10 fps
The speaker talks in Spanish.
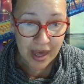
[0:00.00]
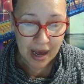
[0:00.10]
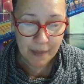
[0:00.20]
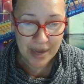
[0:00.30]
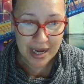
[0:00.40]

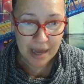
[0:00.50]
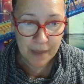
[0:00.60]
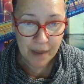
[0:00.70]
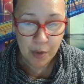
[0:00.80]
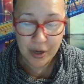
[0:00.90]
Amén, le
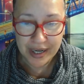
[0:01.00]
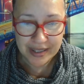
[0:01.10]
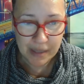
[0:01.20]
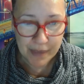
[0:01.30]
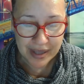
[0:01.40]
amamos
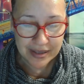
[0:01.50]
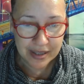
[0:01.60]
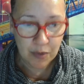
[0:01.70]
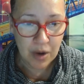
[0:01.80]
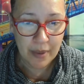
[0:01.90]

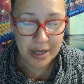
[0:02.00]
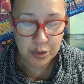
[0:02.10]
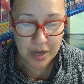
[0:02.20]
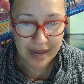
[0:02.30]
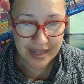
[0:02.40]
grandemente. Un
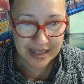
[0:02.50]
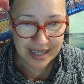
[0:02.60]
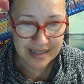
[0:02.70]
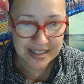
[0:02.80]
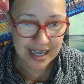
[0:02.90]
abrazo a la
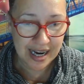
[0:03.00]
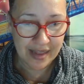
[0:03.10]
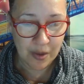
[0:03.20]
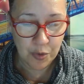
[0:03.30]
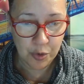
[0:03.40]
distancia a
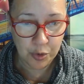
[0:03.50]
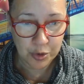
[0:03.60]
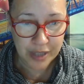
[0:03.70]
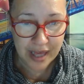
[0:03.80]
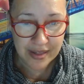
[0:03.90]
cada uno de
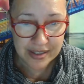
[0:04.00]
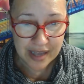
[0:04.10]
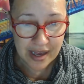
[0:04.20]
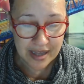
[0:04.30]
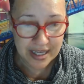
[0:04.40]
ustedes
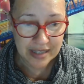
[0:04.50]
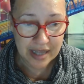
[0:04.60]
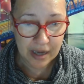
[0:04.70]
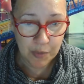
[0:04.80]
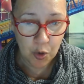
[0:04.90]
y
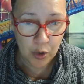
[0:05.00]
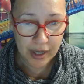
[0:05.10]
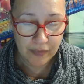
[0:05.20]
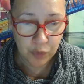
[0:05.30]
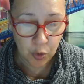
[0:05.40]
estaremos
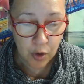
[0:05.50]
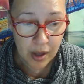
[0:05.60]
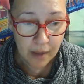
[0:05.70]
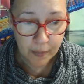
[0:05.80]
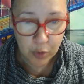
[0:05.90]
orando
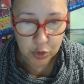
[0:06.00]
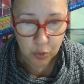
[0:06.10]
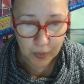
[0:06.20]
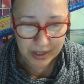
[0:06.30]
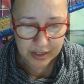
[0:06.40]
por sus
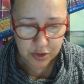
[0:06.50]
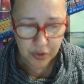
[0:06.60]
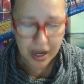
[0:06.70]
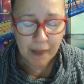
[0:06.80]
peticiones.